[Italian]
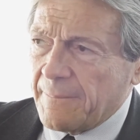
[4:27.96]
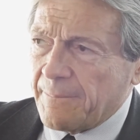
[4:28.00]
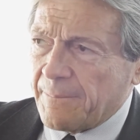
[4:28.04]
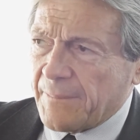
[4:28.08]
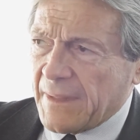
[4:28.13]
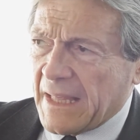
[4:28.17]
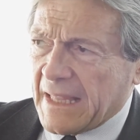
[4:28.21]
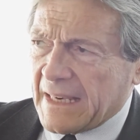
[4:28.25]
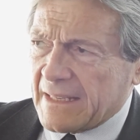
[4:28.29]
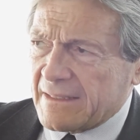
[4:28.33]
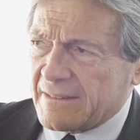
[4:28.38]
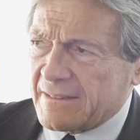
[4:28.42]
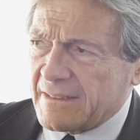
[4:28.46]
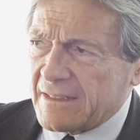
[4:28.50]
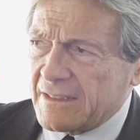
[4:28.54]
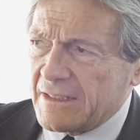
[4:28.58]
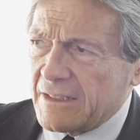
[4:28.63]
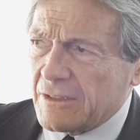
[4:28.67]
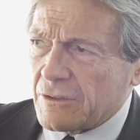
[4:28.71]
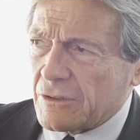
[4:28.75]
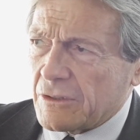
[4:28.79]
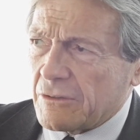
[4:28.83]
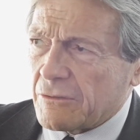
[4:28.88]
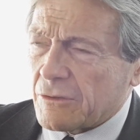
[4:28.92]
grazie a
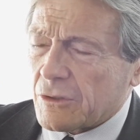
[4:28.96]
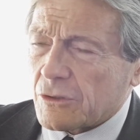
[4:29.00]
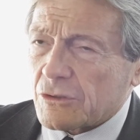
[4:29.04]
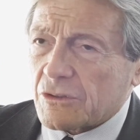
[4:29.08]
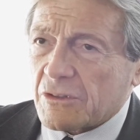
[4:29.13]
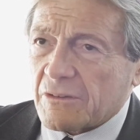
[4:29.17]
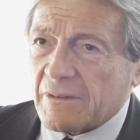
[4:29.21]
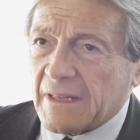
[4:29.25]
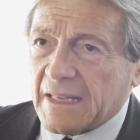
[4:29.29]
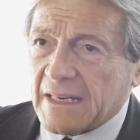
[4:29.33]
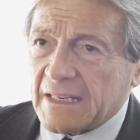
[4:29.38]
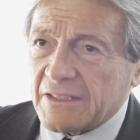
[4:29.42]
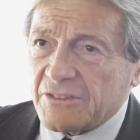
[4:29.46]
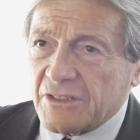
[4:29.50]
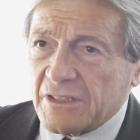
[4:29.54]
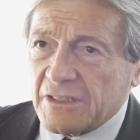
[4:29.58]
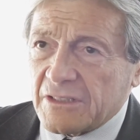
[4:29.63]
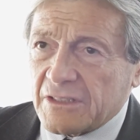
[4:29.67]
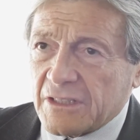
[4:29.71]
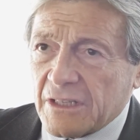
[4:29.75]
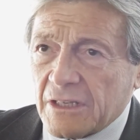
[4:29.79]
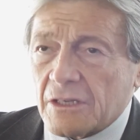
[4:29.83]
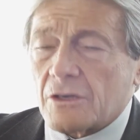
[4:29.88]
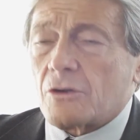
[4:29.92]
Dio, devono trovare
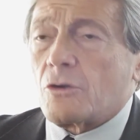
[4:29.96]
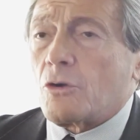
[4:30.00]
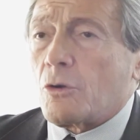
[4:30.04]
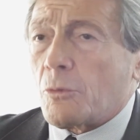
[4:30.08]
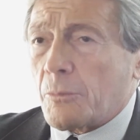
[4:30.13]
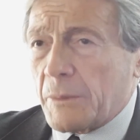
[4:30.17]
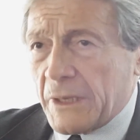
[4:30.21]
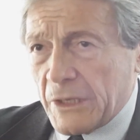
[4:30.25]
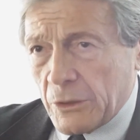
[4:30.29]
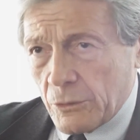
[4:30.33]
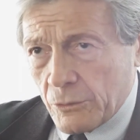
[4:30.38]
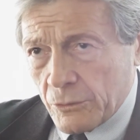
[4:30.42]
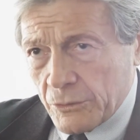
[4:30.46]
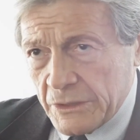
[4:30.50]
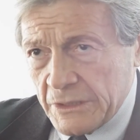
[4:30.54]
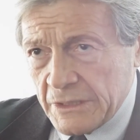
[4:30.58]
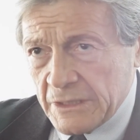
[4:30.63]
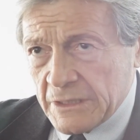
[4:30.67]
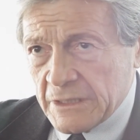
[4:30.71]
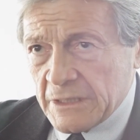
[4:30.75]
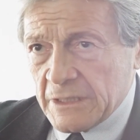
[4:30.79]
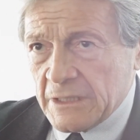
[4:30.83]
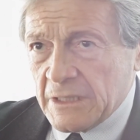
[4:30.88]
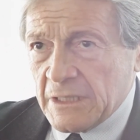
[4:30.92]
gente come noi
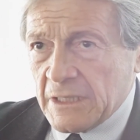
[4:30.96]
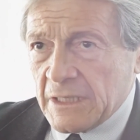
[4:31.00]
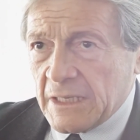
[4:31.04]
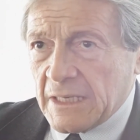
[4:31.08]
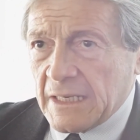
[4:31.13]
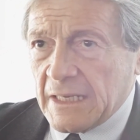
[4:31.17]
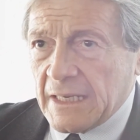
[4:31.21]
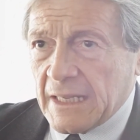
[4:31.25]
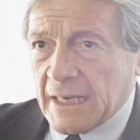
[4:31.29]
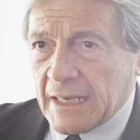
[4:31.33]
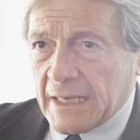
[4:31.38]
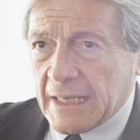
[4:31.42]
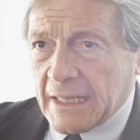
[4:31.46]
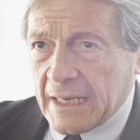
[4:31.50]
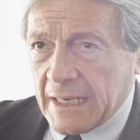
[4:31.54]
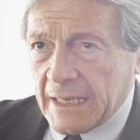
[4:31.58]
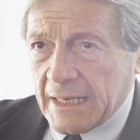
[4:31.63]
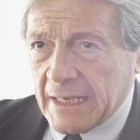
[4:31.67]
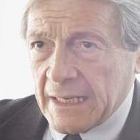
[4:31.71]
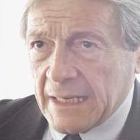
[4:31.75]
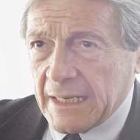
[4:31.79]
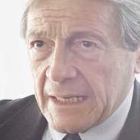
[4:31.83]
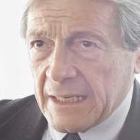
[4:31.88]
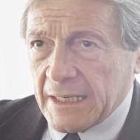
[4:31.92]
che li
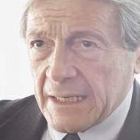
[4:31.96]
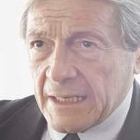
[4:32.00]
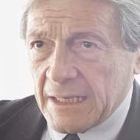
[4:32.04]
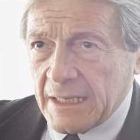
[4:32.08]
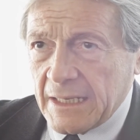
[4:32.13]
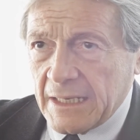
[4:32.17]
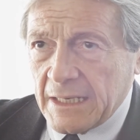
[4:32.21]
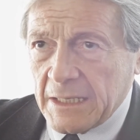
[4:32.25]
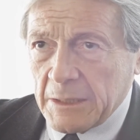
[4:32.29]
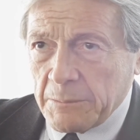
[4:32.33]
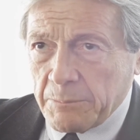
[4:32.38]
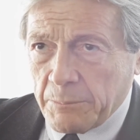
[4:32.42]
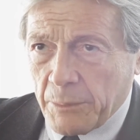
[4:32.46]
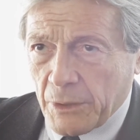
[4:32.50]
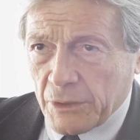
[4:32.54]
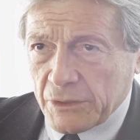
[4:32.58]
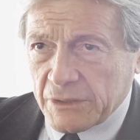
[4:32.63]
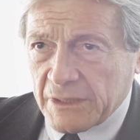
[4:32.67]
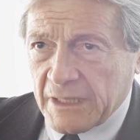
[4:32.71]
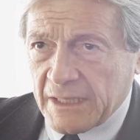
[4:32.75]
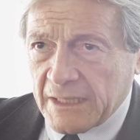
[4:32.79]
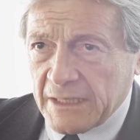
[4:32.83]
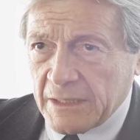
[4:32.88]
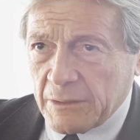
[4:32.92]
aggrega e li
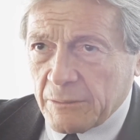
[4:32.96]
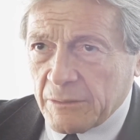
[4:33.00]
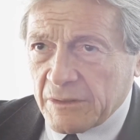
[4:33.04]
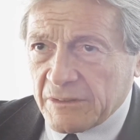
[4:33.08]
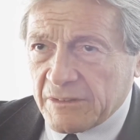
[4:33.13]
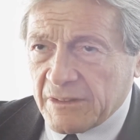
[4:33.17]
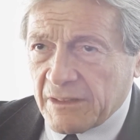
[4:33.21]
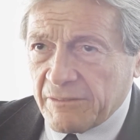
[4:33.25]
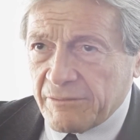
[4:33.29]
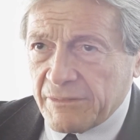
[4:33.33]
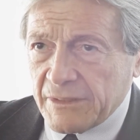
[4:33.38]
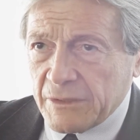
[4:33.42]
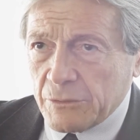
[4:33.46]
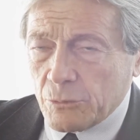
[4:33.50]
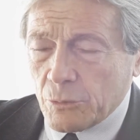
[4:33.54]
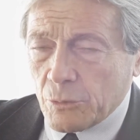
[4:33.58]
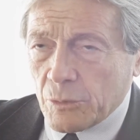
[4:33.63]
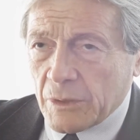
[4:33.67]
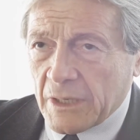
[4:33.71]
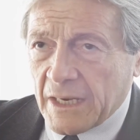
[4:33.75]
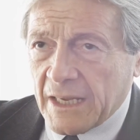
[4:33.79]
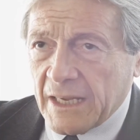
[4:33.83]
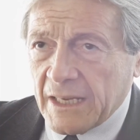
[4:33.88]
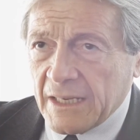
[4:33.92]
porta in questa
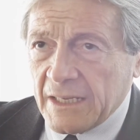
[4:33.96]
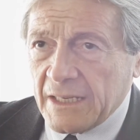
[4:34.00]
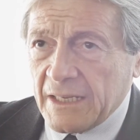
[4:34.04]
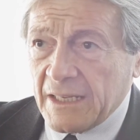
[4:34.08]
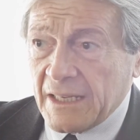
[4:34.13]
avventura,